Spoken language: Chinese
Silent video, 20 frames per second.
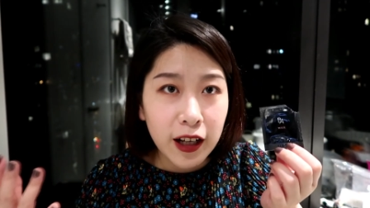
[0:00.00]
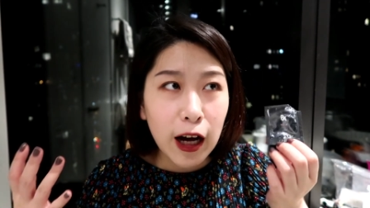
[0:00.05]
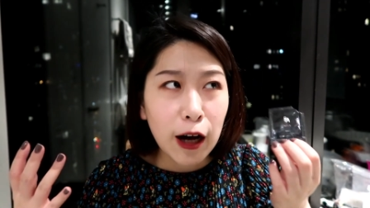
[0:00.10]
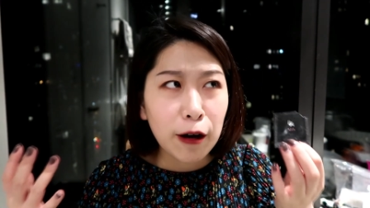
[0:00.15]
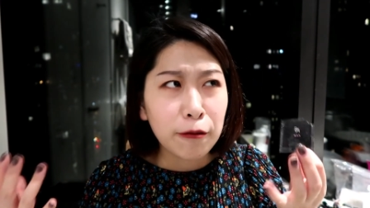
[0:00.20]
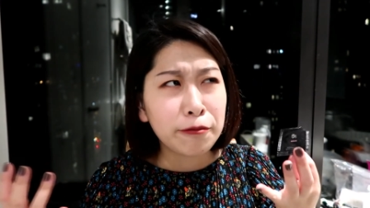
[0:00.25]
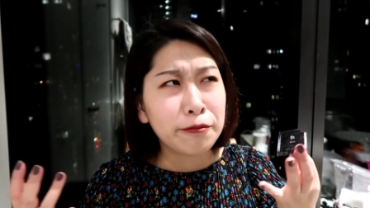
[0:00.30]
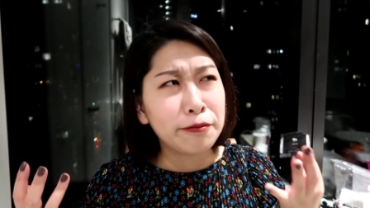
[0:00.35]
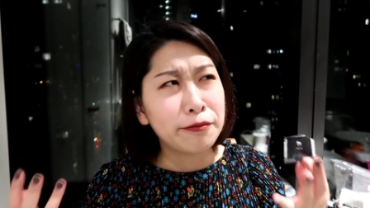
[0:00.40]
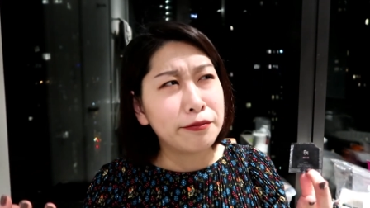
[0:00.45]

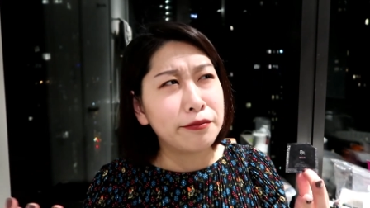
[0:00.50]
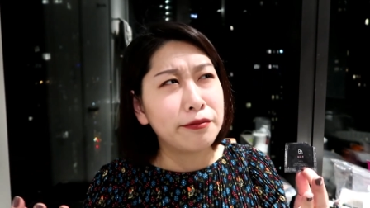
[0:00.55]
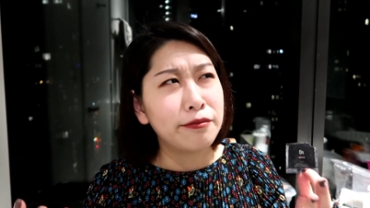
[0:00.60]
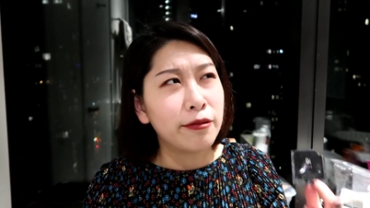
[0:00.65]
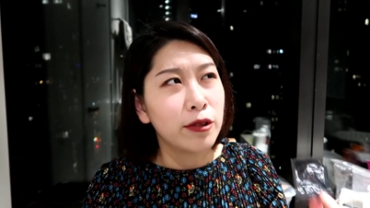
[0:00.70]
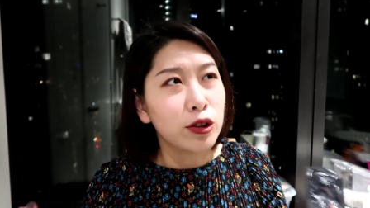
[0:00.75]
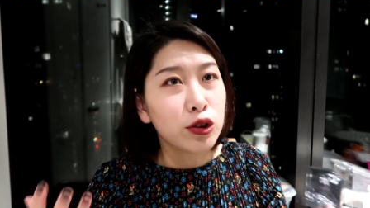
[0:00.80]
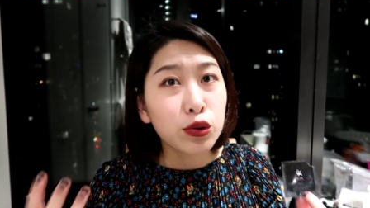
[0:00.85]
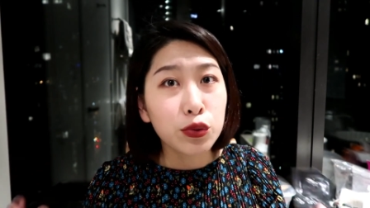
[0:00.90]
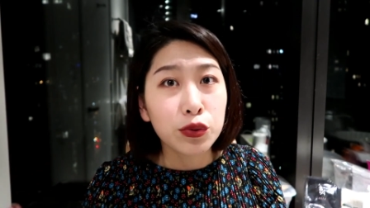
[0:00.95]
嗯，
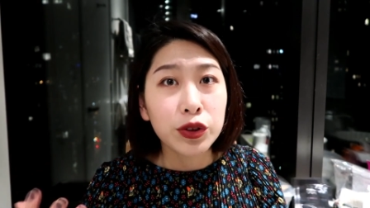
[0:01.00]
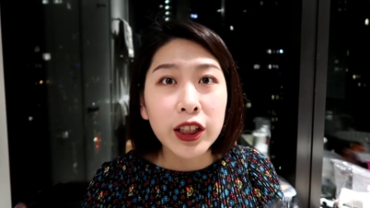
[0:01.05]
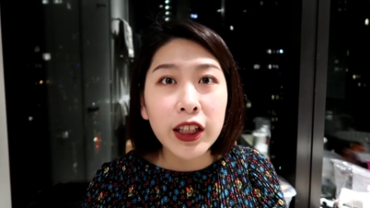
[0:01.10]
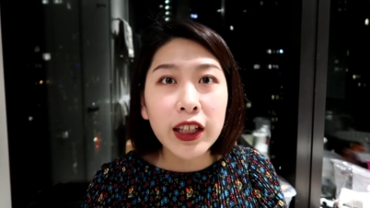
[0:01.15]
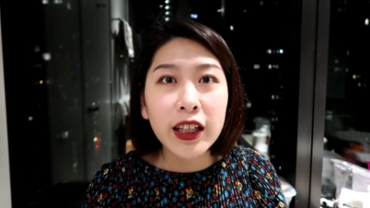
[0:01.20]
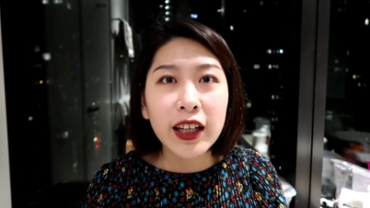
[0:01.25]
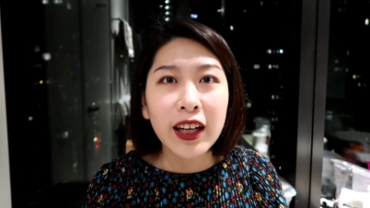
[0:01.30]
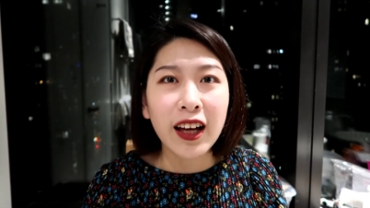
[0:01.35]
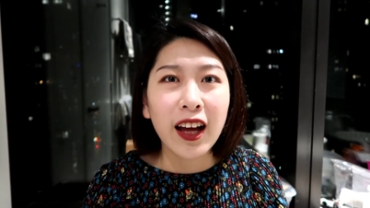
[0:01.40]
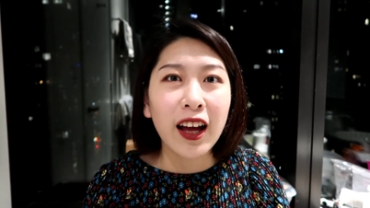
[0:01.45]
乳
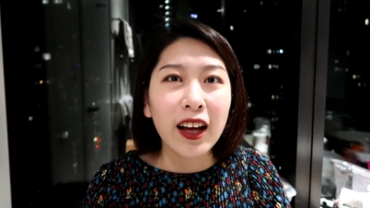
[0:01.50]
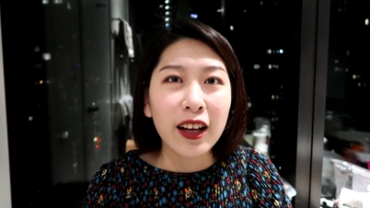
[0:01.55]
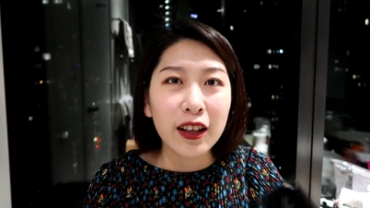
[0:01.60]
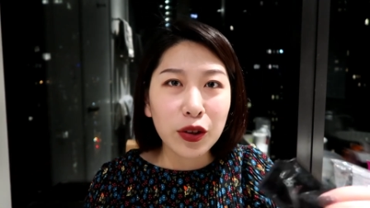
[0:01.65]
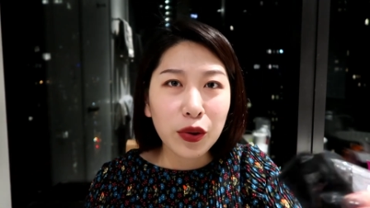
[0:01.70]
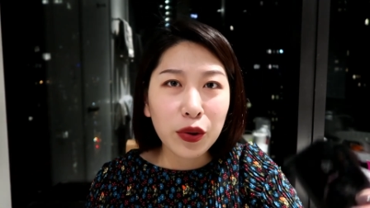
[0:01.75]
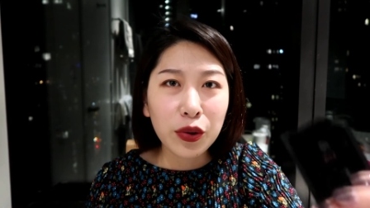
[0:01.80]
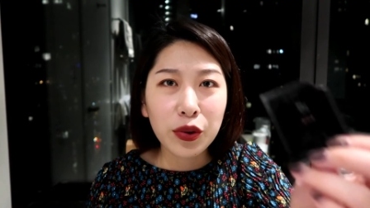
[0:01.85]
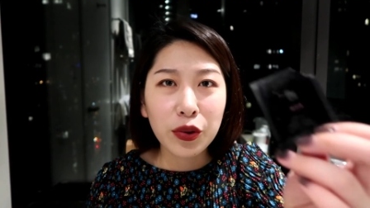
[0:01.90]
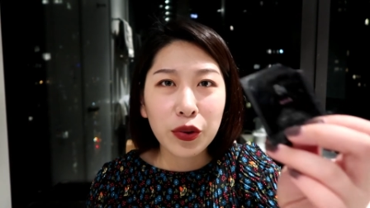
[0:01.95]
液。
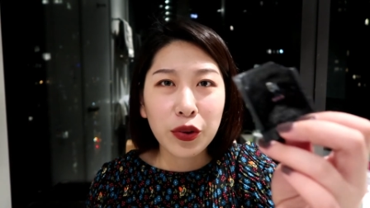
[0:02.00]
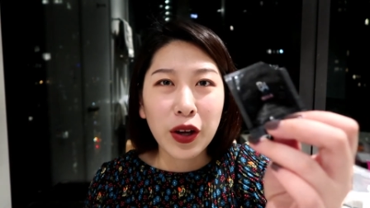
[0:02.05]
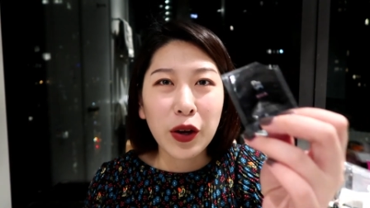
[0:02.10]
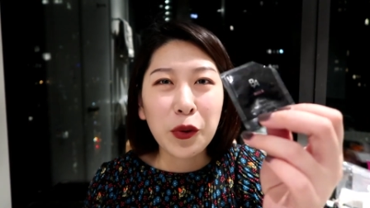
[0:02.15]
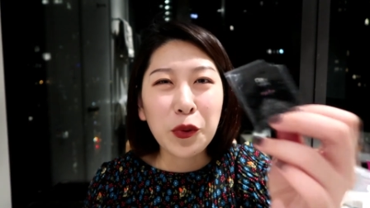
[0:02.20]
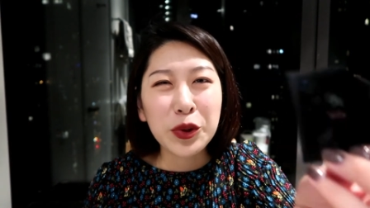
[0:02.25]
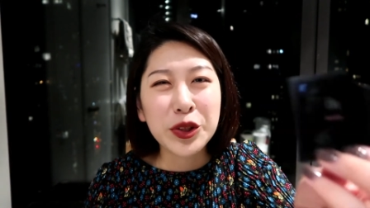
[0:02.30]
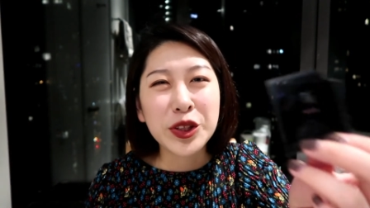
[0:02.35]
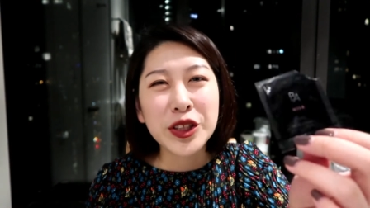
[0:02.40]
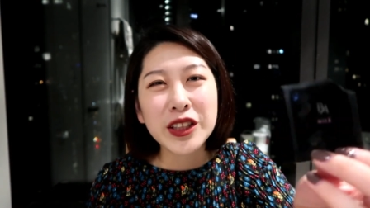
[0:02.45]
对对对，啊，
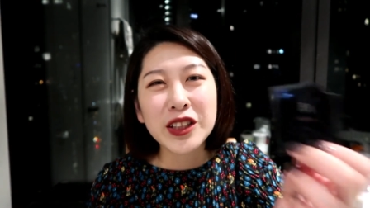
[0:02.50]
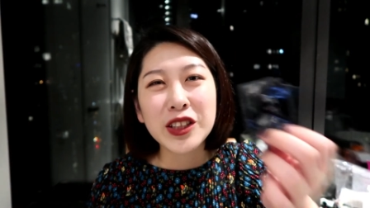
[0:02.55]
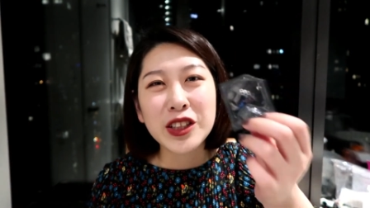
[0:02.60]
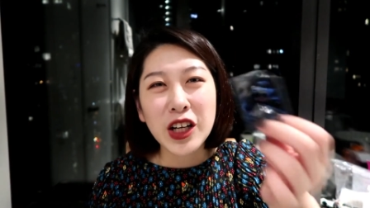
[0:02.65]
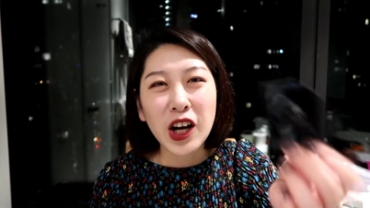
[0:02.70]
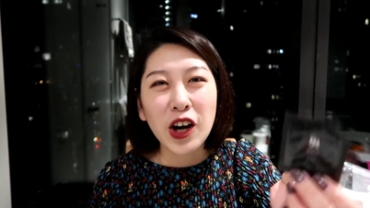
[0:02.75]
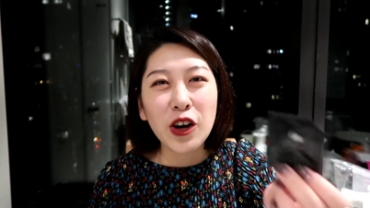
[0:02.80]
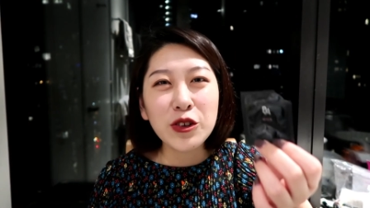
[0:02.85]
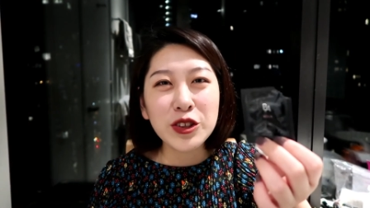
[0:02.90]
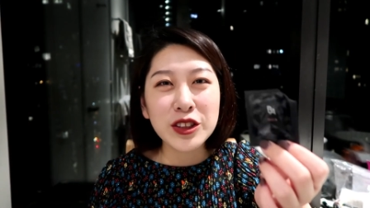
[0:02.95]
我这个
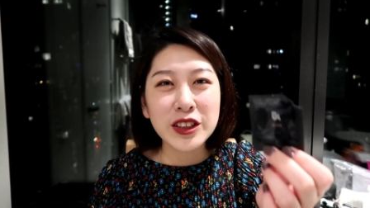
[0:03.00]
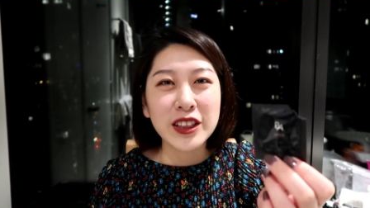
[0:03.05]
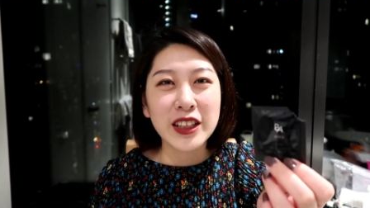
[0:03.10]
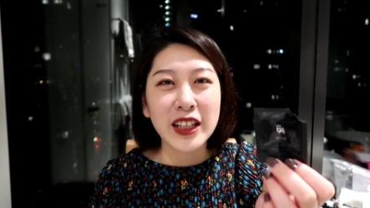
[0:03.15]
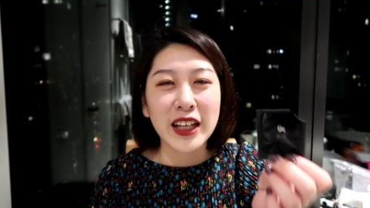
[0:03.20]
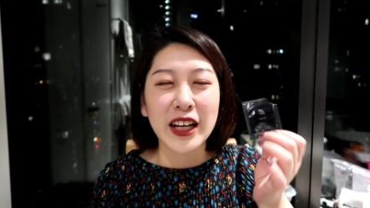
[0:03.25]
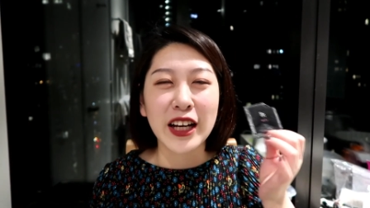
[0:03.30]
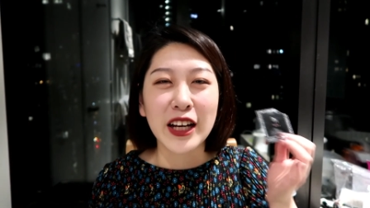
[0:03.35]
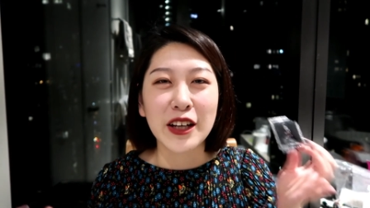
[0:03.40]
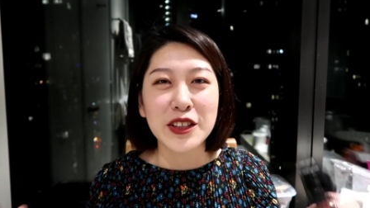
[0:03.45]
超级
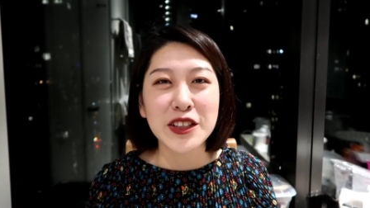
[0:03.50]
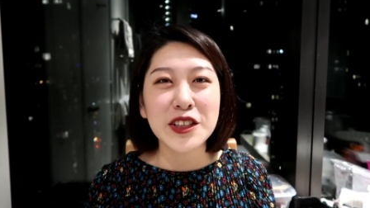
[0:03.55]
雷。